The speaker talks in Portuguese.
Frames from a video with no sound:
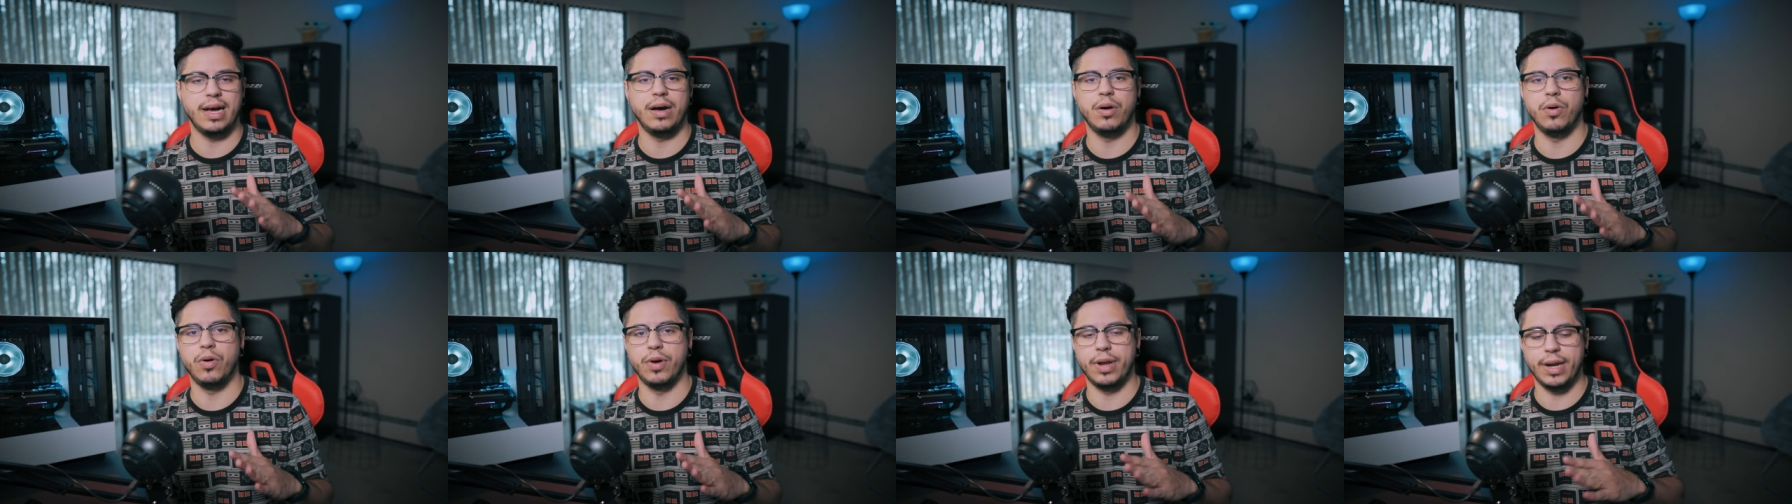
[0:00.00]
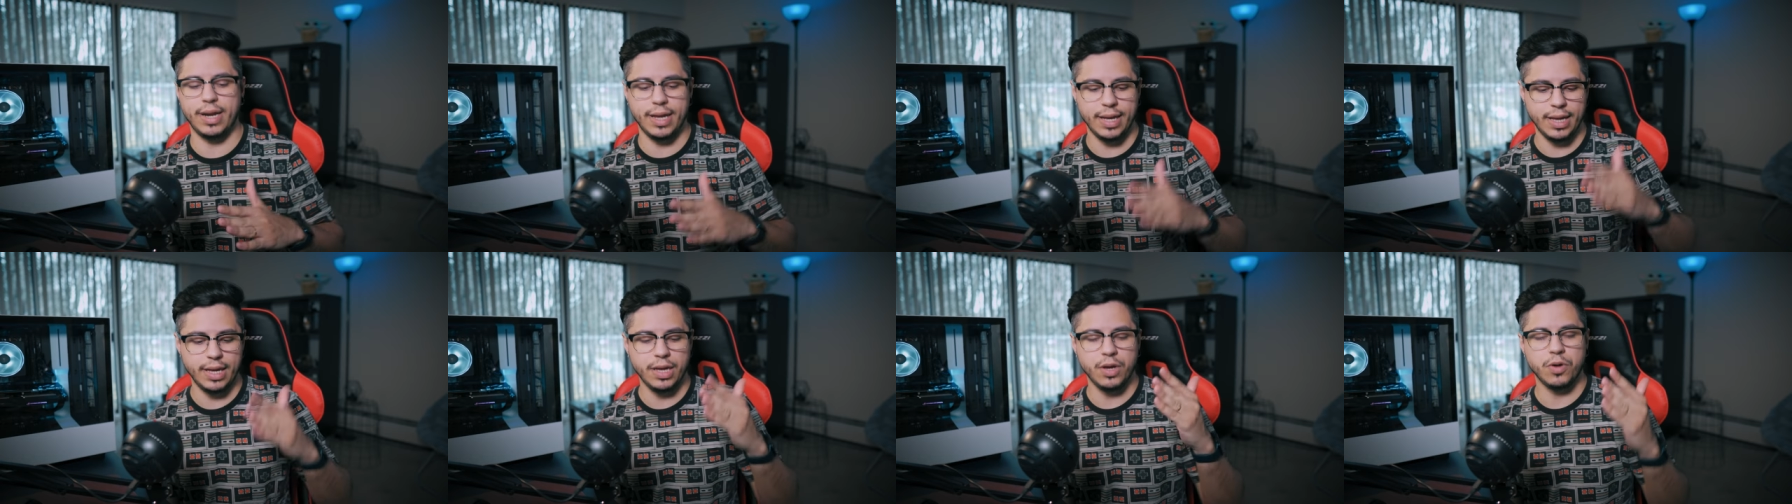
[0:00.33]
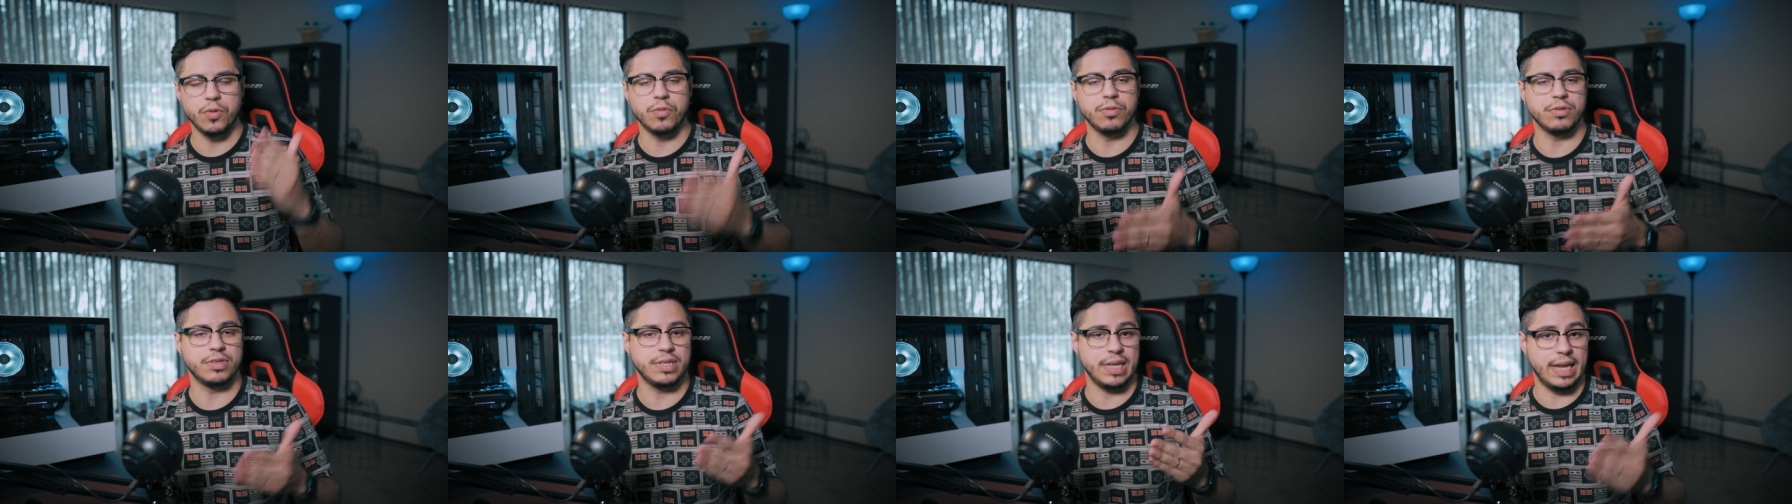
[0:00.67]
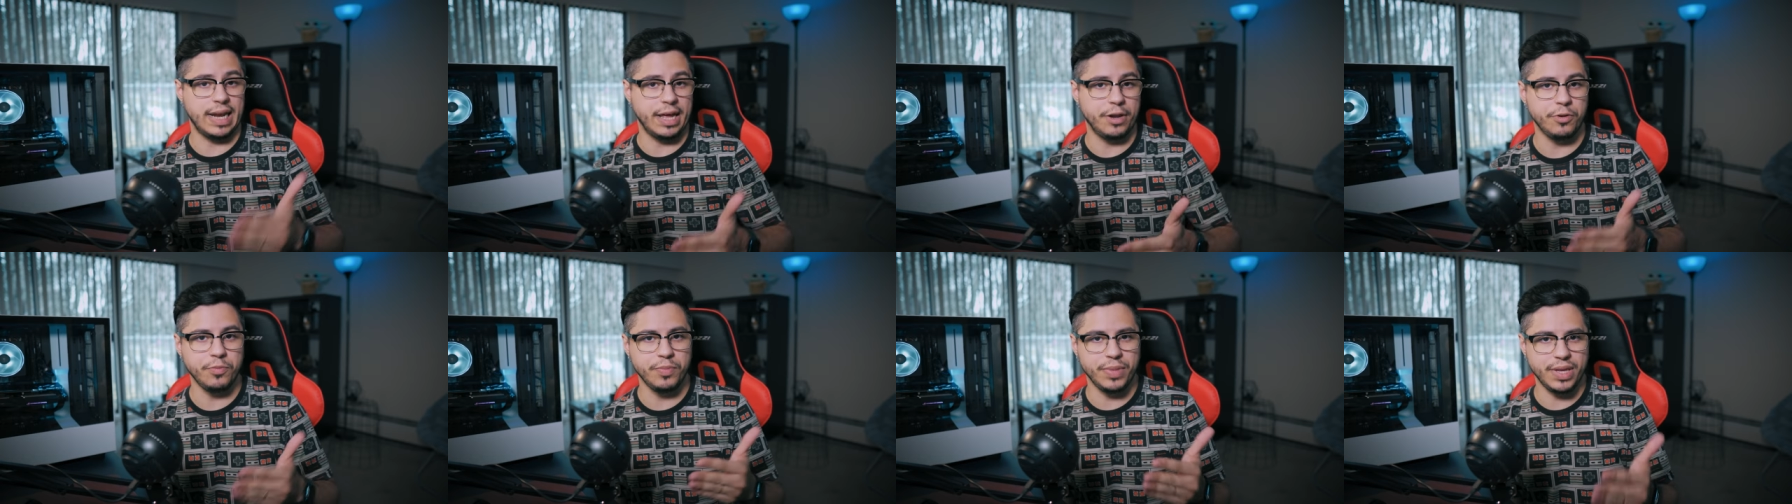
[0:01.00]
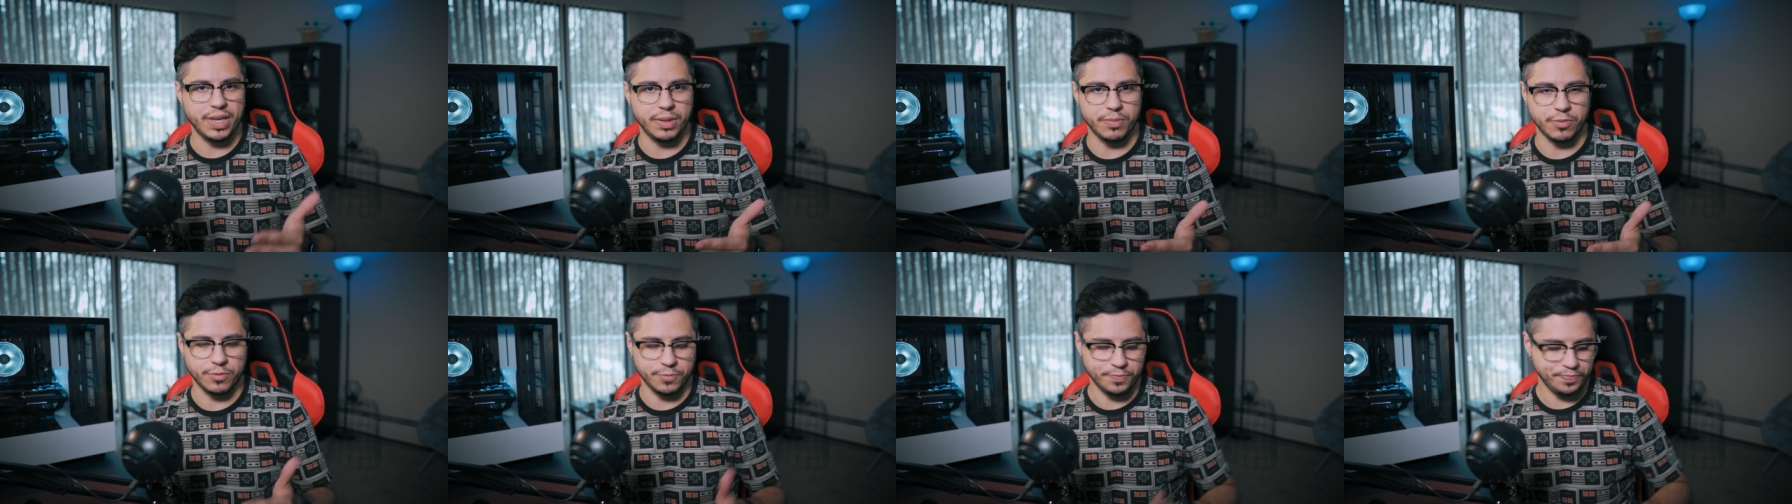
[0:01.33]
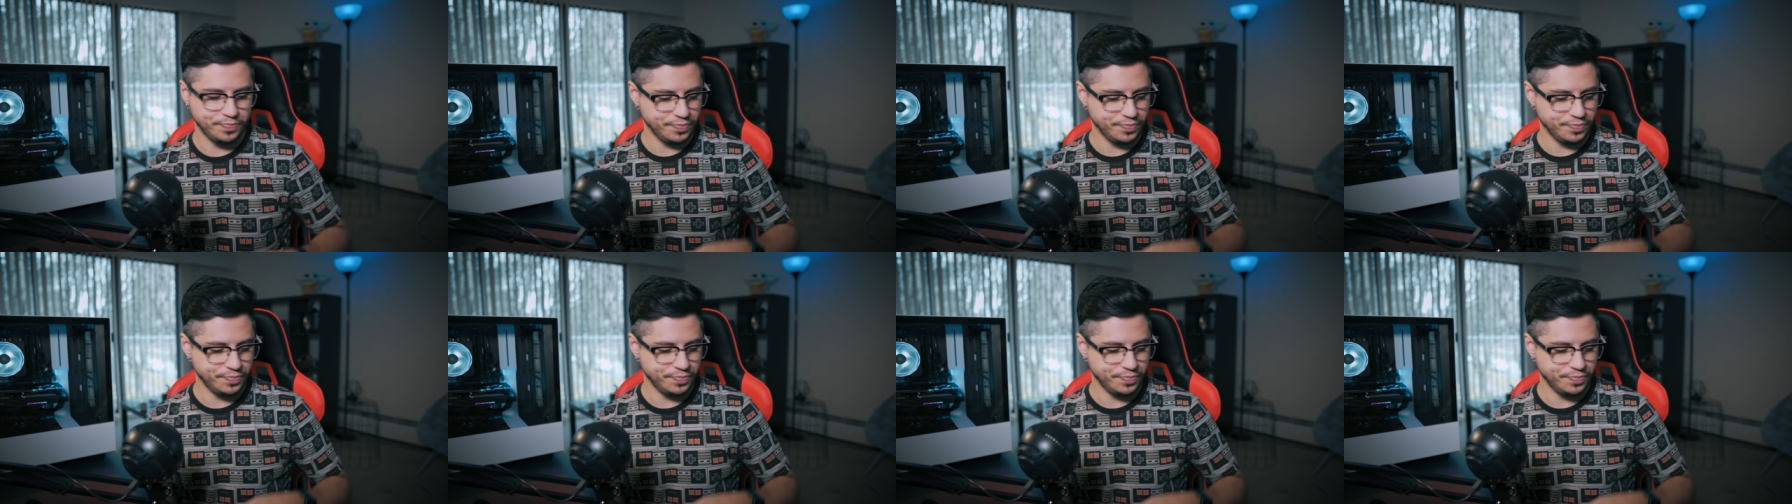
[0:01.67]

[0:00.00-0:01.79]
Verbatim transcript: a hora o salário mínimo.